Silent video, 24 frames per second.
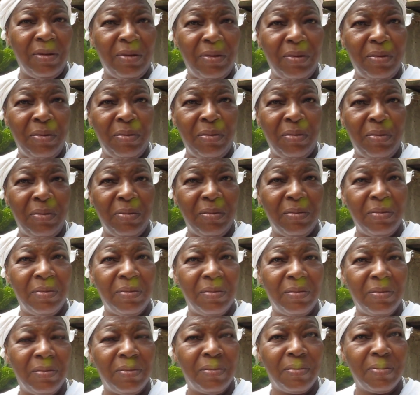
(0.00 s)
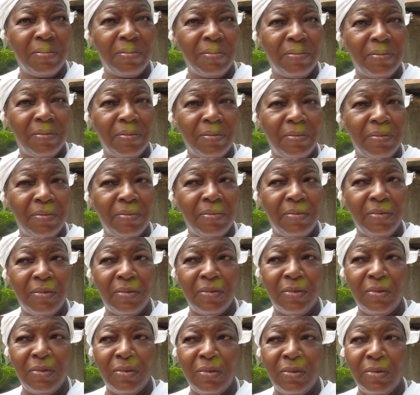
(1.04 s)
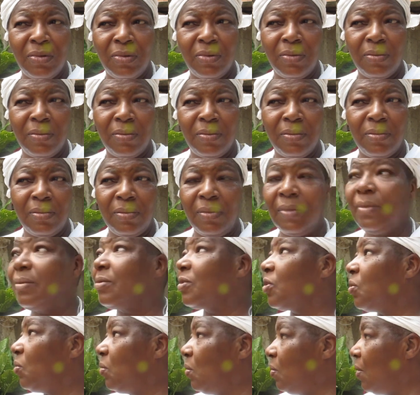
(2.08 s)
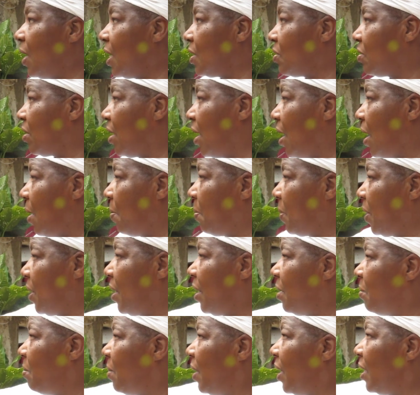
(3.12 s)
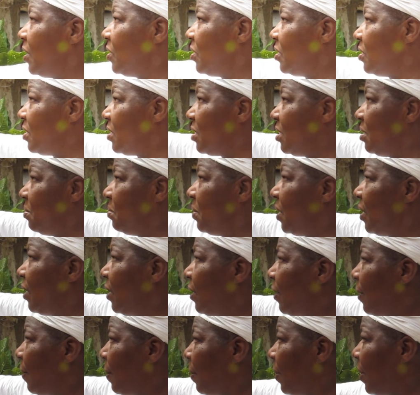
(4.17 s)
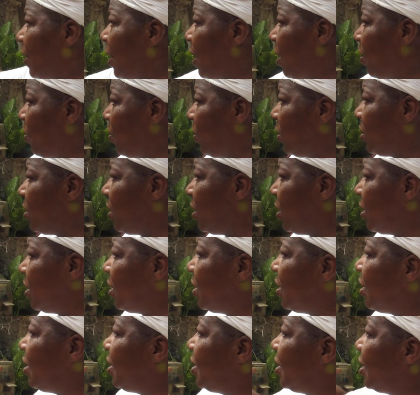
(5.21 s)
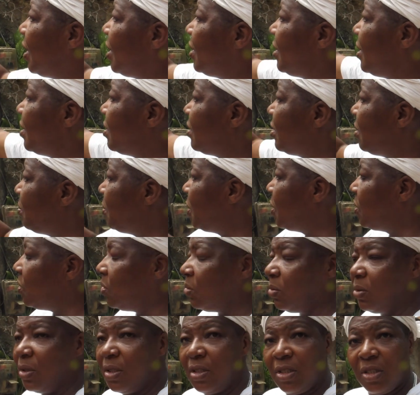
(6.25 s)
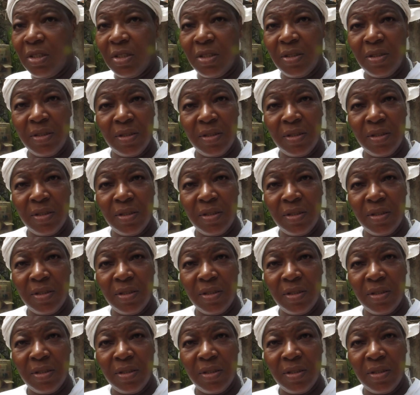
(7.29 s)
Aqui são três casas nesse terreno. São quatro, que é a minha embaixo, de cima a outra e lá dentro tem mais duas.